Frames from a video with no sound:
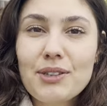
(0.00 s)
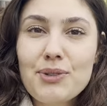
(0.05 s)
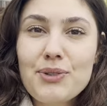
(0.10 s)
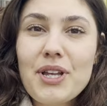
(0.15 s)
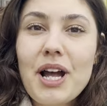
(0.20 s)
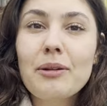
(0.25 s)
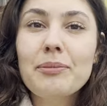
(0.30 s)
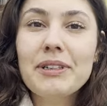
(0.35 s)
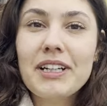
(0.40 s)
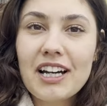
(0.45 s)

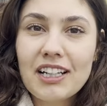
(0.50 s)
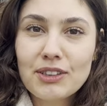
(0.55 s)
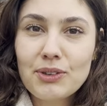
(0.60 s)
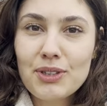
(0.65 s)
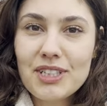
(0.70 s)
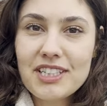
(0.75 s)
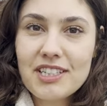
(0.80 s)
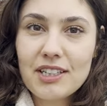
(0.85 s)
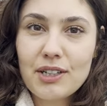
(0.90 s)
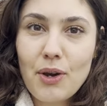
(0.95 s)
güzel bir
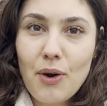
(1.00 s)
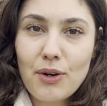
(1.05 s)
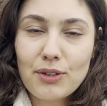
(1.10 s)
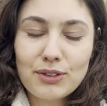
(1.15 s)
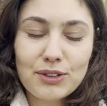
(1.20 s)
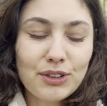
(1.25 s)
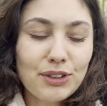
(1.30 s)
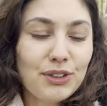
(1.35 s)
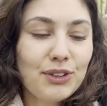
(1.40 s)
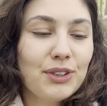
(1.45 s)
kanolici
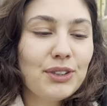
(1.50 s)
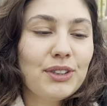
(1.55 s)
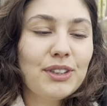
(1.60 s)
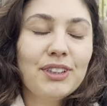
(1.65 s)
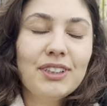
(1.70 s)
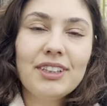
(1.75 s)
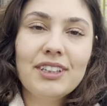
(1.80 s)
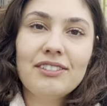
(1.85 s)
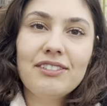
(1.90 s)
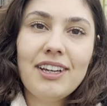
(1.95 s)
gördük
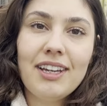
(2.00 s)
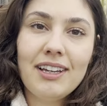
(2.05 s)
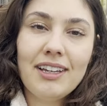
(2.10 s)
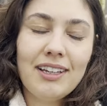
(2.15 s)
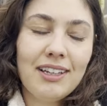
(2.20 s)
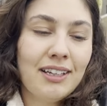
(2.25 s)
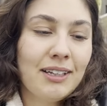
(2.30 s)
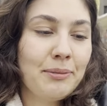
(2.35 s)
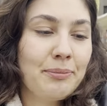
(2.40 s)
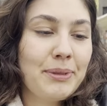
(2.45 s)
e, ve
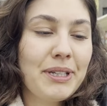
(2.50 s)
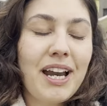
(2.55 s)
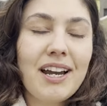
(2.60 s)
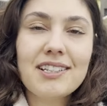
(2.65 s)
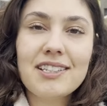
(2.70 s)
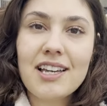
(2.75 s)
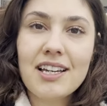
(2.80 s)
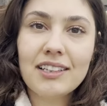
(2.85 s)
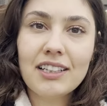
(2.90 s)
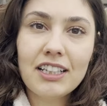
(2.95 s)
e,
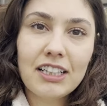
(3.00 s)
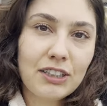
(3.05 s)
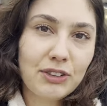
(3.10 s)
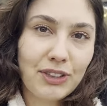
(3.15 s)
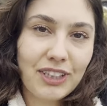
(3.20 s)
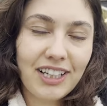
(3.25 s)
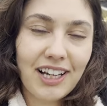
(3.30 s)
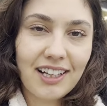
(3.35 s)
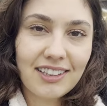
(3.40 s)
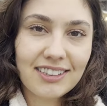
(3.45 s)
birer tane
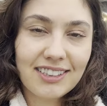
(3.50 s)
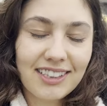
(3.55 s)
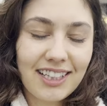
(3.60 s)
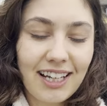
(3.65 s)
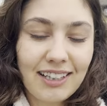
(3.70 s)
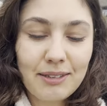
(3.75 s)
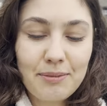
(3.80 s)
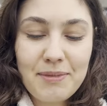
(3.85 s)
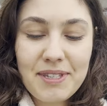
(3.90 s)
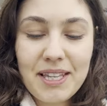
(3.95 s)
kanoli aldık
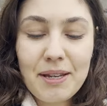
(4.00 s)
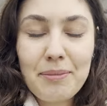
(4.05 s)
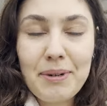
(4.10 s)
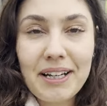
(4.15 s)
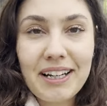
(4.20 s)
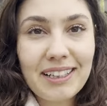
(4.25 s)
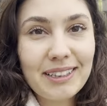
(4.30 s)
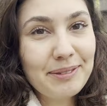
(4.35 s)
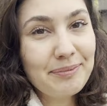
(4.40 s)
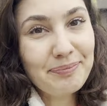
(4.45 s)
kendimize.
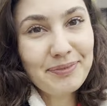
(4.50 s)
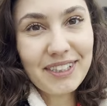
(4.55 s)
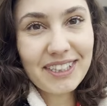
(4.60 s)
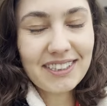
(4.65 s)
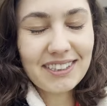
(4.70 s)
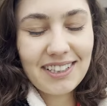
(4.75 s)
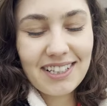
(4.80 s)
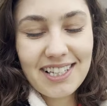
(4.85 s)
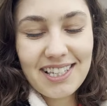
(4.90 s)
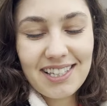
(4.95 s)
Bakalım
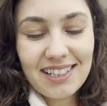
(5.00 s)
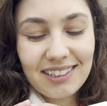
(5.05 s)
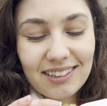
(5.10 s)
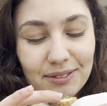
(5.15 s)
tadı nasıl?